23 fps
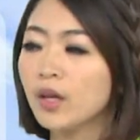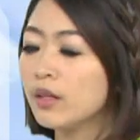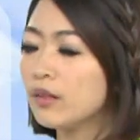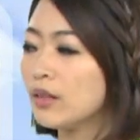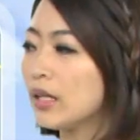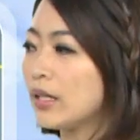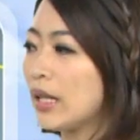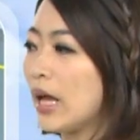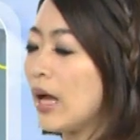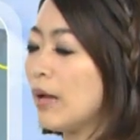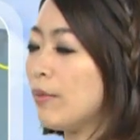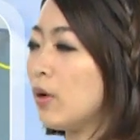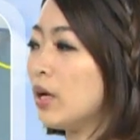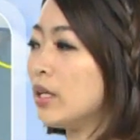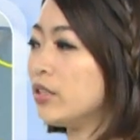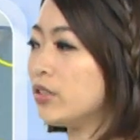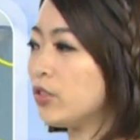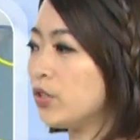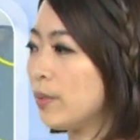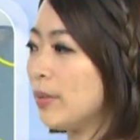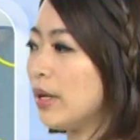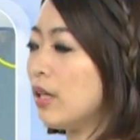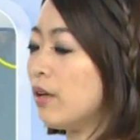那台湾
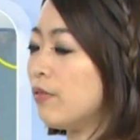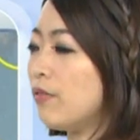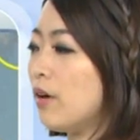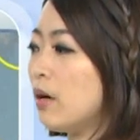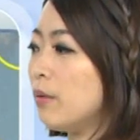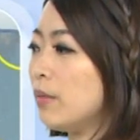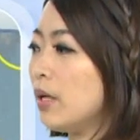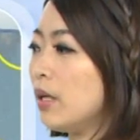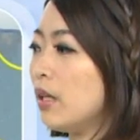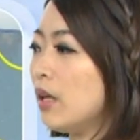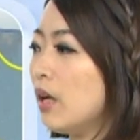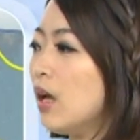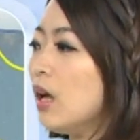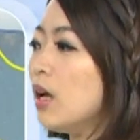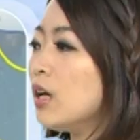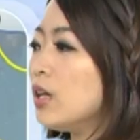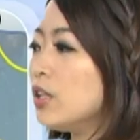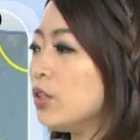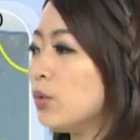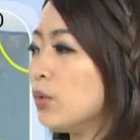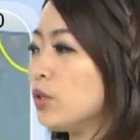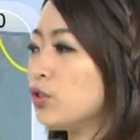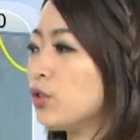这边的方面呢，
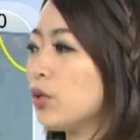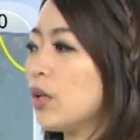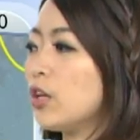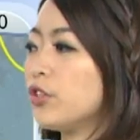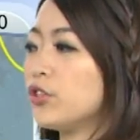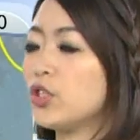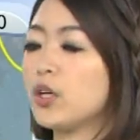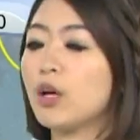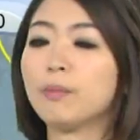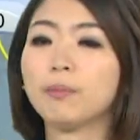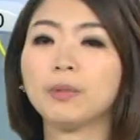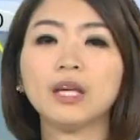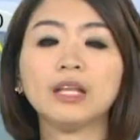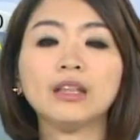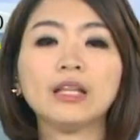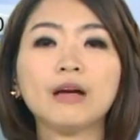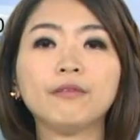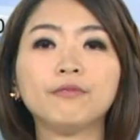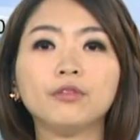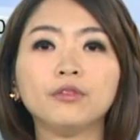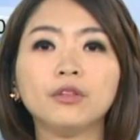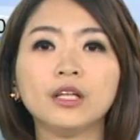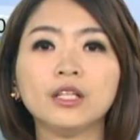因为受到整个偏
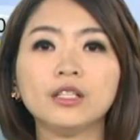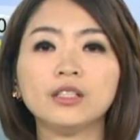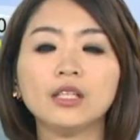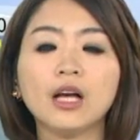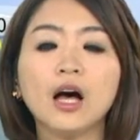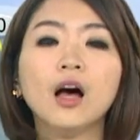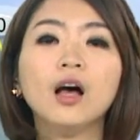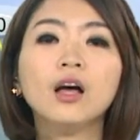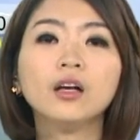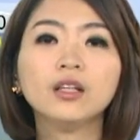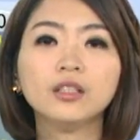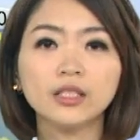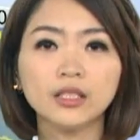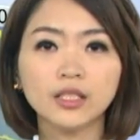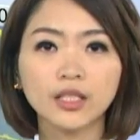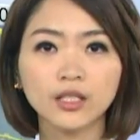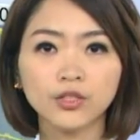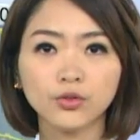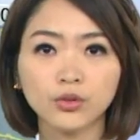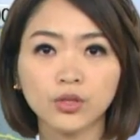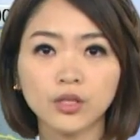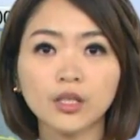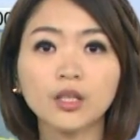南风的影响，今
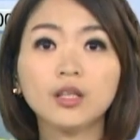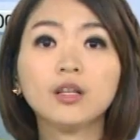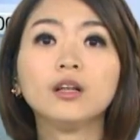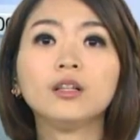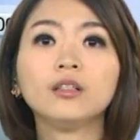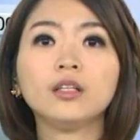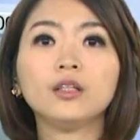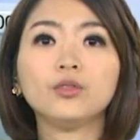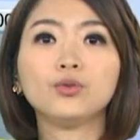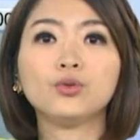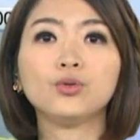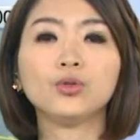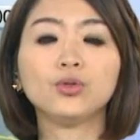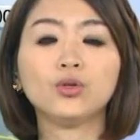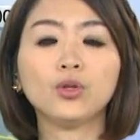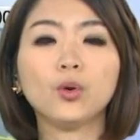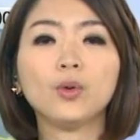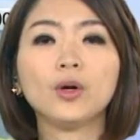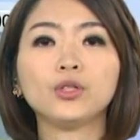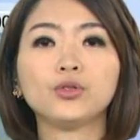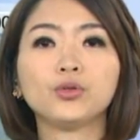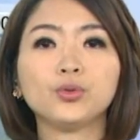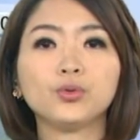天各地区都
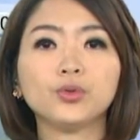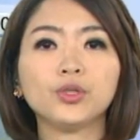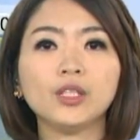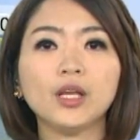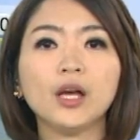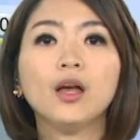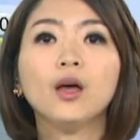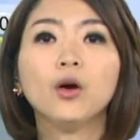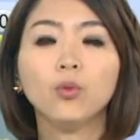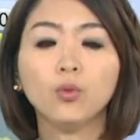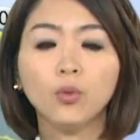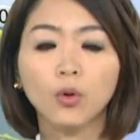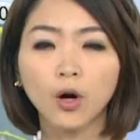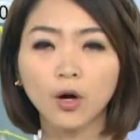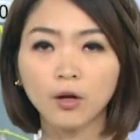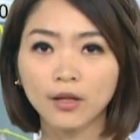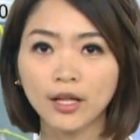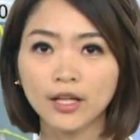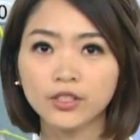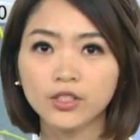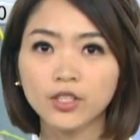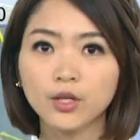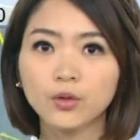会 出现午后
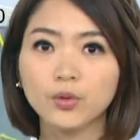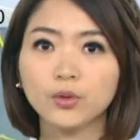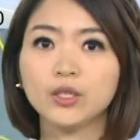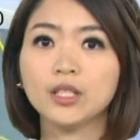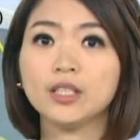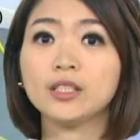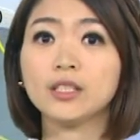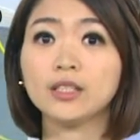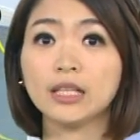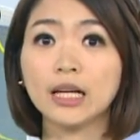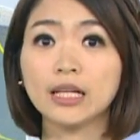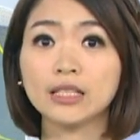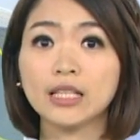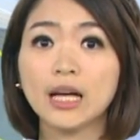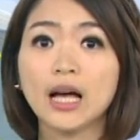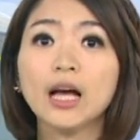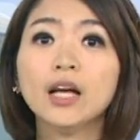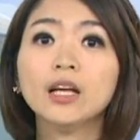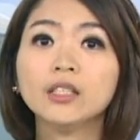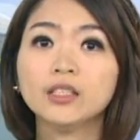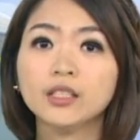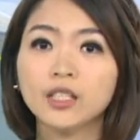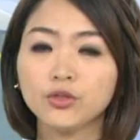雷阵雨，提醒大家
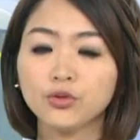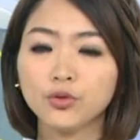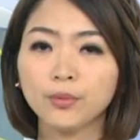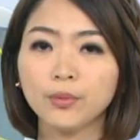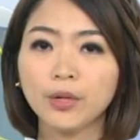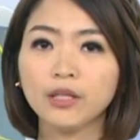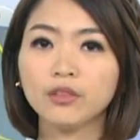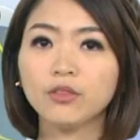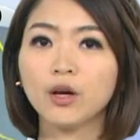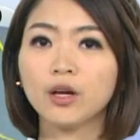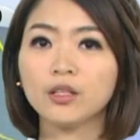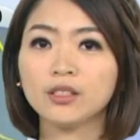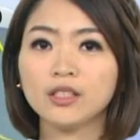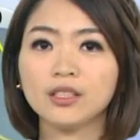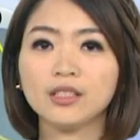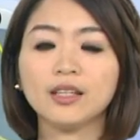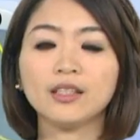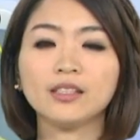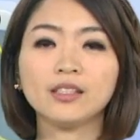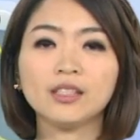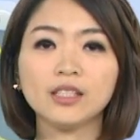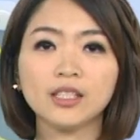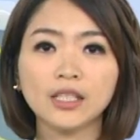今天出门都要记
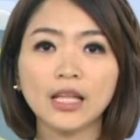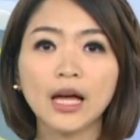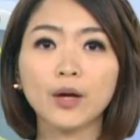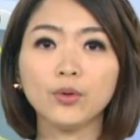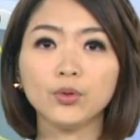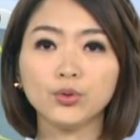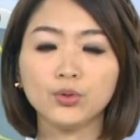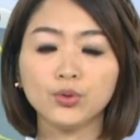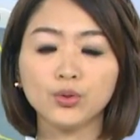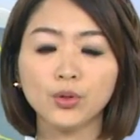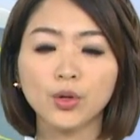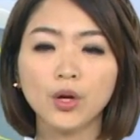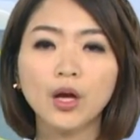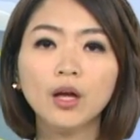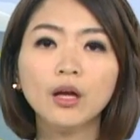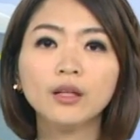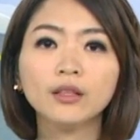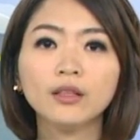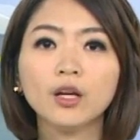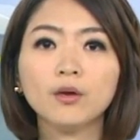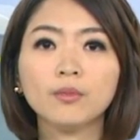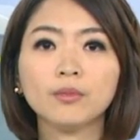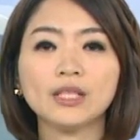得携带雨具。
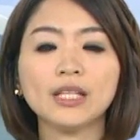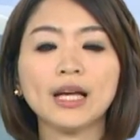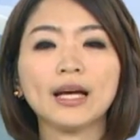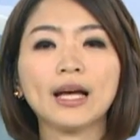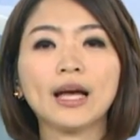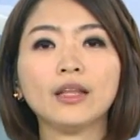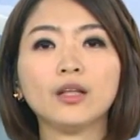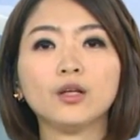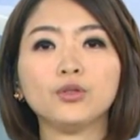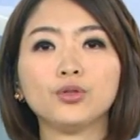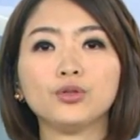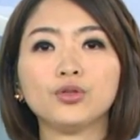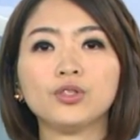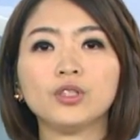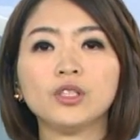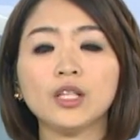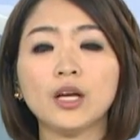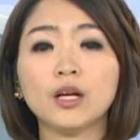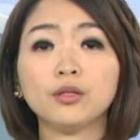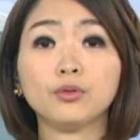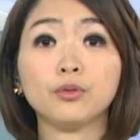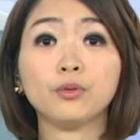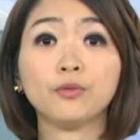那我们再看到就是气
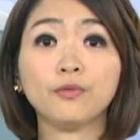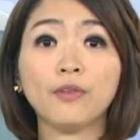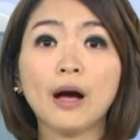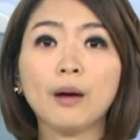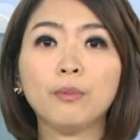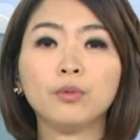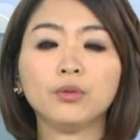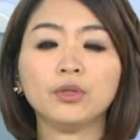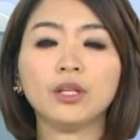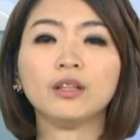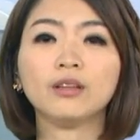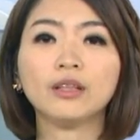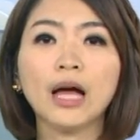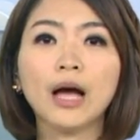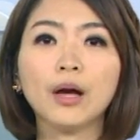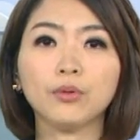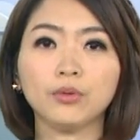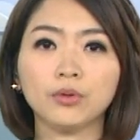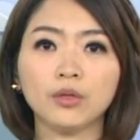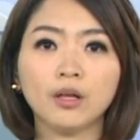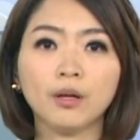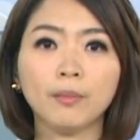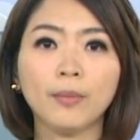象局发布的大
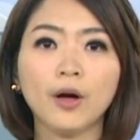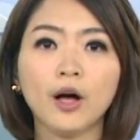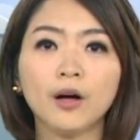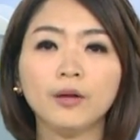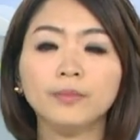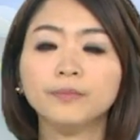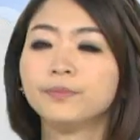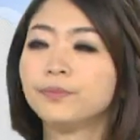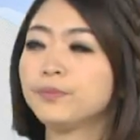雨特报。